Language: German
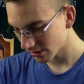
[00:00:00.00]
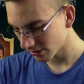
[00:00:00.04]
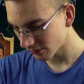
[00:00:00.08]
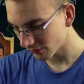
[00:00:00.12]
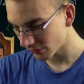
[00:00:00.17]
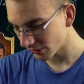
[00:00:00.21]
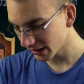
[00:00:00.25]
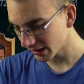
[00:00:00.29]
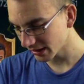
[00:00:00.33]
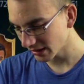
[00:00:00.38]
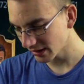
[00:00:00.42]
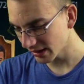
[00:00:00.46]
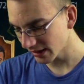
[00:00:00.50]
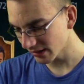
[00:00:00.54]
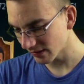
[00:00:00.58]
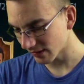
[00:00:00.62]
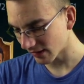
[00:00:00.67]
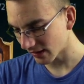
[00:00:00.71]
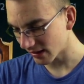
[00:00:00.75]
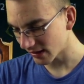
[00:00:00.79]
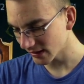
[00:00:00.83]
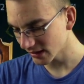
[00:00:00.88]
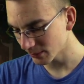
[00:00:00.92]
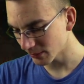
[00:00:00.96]
Wäre nett.
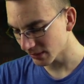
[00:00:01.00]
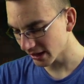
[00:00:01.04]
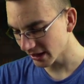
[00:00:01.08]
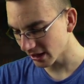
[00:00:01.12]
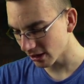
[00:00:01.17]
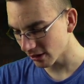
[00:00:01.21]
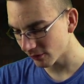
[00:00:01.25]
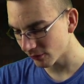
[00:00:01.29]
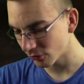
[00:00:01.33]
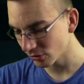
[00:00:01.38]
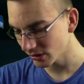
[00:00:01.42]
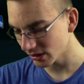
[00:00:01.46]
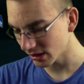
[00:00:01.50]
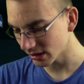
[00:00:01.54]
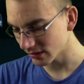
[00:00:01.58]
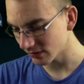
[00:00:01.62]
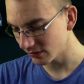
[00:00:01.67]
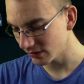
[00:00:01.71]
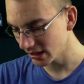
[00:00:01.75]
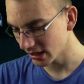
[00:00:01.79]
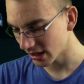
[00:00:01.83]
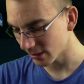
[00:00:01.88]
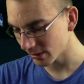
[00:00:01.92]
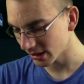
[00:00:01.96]
Arne Meyer auf
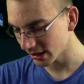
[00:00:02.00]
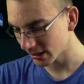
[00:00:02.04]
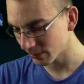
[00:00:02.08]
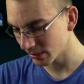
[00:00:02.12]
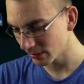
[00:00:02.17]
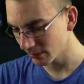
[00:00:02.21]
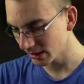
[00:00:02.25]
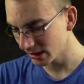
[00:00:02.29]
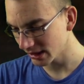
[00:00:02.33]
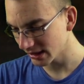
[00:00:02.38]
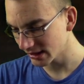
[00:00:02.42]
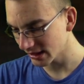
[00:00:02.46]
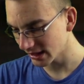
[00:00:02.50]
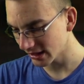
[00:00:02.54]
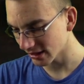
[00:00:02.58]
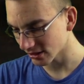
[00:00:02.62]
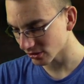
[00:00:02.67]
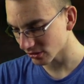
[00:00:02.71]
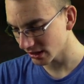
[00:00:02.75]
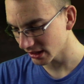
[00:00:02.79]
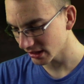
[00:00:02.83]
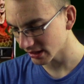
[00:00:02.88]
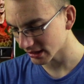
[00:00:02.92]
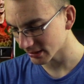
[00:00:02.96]
104, aber ich bin mir nicht sicher.
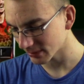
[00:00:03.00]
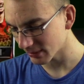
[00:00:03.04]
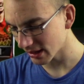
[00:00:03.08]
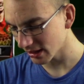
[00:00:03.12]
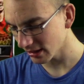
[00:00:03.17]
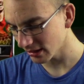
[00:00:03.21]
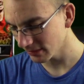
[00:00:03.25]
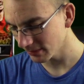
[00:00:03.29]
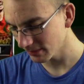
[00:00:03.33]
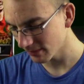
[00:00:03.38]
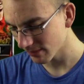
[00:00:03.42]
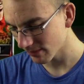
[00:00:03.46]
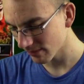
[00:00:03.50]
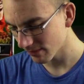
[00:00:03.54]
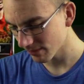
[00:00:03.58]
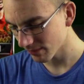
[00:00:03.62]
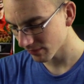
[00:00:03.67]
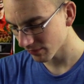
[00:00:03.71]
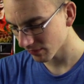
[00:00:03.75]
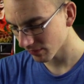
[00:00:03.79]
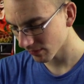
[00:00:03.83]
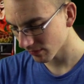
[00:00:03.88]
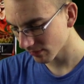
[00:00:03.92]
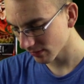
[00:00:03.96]
Soll ich das machen?
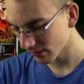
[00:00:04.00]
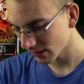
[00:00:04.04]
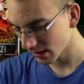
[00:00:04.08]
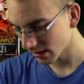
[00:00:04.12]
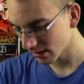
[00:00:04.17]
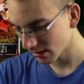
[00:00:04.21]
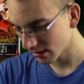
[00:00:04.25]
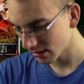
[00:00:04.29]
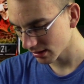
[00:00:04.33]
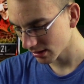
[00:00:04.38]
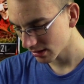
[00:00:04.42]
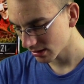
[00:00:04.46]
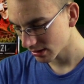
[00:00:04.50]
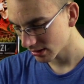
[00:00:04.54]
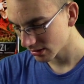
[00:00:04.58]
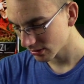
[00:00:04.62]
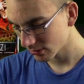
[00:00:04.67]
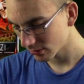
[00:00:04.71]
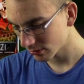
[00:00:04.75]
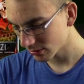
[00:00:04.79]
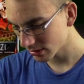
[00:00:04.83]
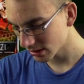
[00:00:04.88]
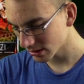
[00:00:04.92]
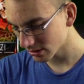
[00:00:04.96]

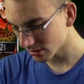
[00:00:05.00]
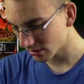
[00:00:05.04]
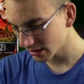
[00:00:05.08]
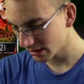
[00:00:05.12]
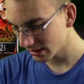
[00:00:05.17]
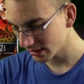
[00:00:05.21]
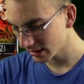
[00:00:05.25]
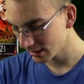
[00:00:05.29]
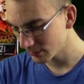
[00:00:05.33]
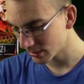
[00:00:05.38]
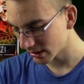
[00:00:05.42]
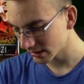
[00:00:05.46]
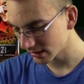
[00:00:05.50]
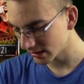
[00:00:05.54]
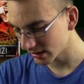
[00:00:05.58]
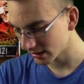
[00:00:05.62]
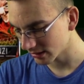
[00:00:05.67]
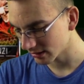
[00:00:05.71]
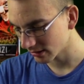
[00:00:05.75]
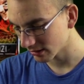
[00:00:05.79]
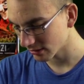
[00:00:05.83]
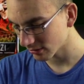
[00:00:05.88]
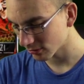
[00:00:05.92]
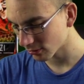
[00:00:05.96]
Oder soll ich lieber
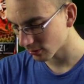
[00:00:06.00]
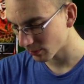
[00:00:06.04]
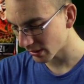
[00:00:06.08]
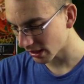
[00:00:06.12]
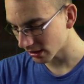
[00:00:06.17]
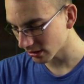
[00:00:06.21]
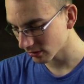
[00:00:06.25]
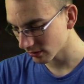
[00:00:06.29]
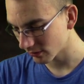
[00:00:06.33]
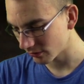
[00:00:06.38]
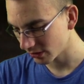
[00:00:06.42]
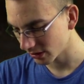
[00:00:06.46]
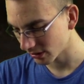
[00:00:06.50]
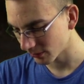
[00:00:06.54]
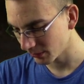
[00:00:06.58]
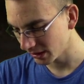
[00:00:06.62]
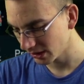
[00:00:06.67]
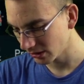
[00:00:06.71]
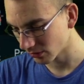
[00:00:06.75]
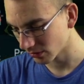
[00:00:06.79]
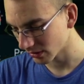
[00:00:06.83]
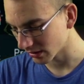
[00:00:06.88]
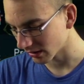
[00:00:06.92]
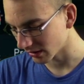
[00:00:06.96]
einen Roberto
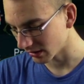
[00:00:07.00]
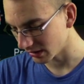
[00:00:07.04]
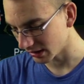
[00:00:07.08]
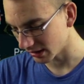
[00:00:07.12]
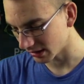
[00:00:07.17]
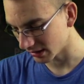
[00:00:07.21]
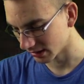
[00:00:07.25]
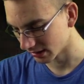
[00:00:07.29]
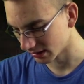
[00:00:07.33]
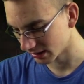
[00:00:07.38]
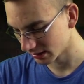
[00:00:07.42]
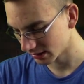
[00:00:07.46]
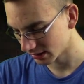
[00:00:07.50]
Firmino trainieren?